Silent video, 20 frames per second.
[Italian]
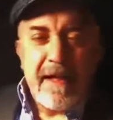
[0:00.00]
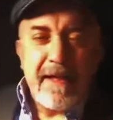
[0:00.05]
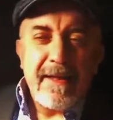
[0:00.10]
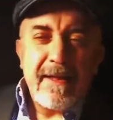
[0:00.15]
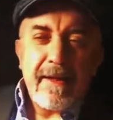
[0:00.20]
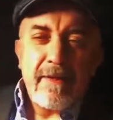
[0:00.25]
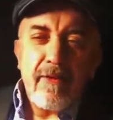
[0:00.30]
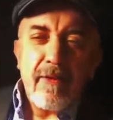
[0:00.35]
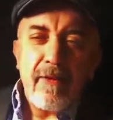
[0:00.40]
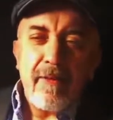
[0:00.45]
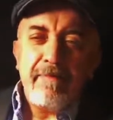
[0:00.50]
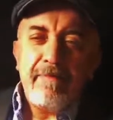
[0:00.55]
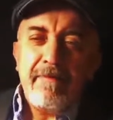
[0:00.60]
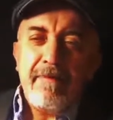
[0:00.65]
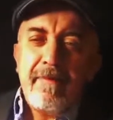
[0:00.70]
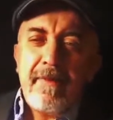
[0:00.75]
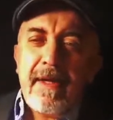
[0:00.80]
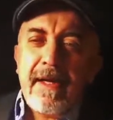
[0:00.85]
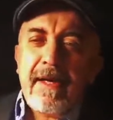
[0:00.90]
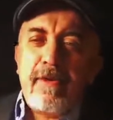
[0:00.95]
intanto
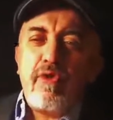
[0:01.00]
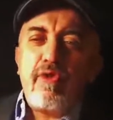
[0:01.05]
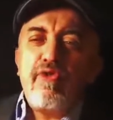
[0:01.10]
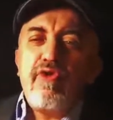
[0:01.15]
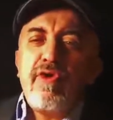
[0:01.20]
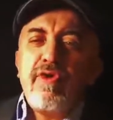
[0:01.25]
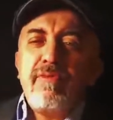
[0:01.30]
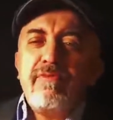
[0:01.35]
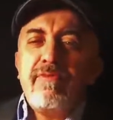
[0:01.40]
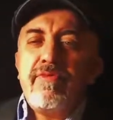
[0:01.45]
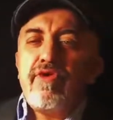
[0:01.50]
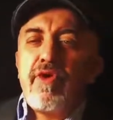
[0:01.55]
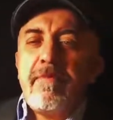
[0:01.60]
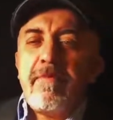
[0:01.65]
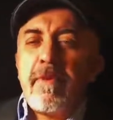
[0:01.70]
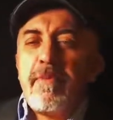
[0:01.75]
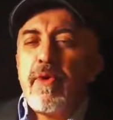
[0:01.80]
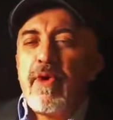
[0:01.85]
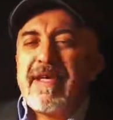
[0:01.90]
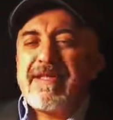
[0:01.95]
il racconto c'è cioè
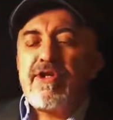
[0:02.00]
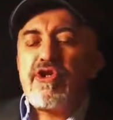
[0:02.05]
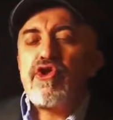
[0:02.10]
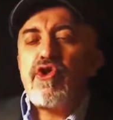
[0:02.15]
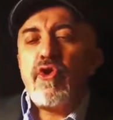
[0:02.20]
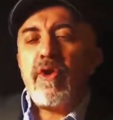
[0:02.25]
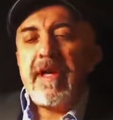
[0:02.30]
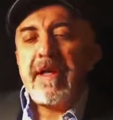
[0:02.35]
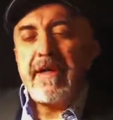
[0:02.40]
proprio la storia